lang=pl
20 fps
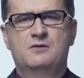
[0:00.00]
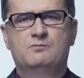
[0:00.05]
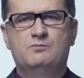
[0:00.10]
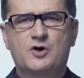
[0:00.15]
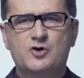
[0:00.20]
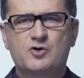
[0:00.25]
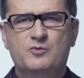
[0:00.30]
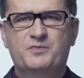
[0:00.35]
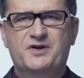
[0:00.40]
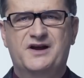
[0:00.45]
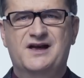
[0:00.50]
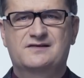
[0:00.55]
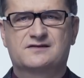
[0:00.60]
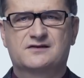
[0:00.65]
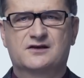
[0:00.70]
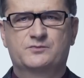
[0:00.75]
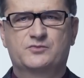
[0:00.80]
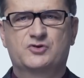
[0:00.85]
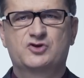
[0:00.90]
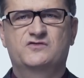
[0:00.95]
Moją
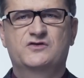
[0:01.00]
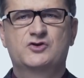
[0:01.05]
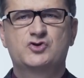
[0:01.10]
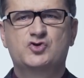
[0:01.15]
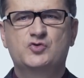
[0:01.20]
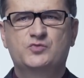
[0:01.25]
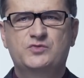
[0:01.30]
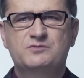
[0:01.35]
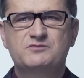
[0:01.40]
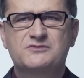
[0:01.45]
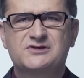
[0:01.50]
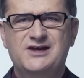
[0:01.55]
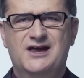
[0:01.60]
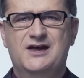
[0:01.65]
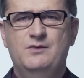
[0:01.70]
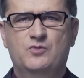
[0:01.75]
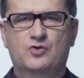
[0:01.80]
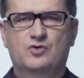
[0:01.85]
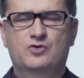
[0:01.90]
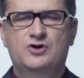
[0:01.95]
pracę poświęciłbym
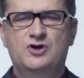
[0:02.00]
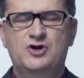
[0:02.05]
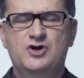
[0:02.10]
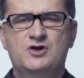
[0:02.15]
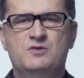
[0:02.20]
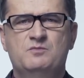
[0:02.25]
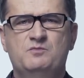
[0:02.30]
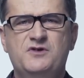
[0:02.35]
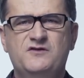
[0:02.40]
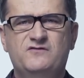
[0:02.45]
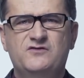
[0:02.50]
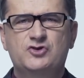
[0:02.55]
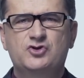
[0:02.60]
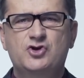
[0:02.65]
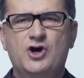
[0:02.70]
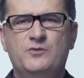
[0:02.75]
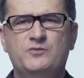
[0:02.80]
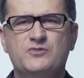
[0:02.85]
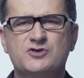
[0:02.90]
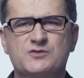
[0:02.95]
temu, by
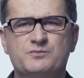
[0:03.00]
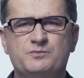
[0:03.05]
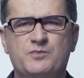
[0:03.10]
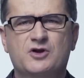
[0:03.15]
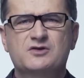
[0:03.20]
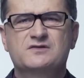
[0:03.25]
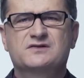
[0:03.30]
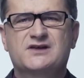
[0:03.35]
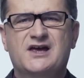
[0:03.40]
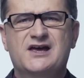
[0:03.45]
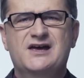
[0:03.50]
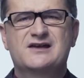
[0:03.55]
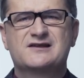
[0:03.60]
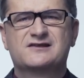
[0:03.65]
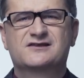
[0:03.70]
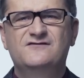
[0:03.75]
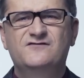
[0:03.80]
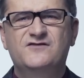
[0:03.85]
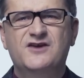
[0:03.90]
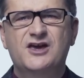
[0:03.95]
wydobyć Polskę
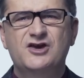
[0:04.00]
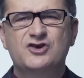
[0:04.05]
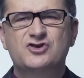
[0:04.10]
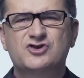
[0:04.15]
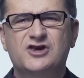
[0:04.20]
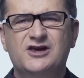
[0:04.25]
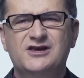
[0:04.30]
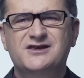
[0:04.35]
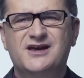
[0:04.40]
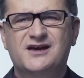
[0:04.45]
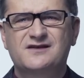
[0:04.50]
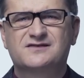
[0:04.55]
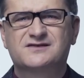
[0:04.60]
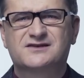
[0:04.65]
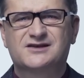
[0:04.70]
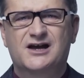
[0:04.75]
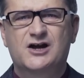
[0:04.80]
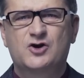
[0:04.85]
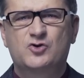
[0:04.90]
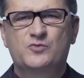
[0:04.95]
z więzienia
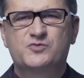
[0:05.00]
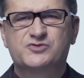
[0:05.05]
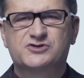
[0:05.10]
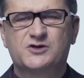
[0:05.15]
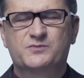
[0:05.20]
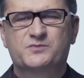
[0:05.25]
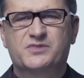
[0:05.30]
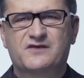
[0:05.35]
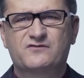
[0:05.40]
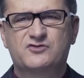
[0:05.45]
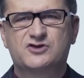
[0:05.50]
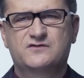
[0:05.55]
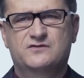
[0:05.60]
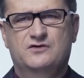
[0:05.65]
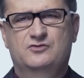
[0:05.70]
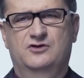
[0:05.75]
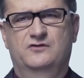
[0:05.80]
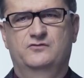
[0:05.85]
strachu przed prawdziwą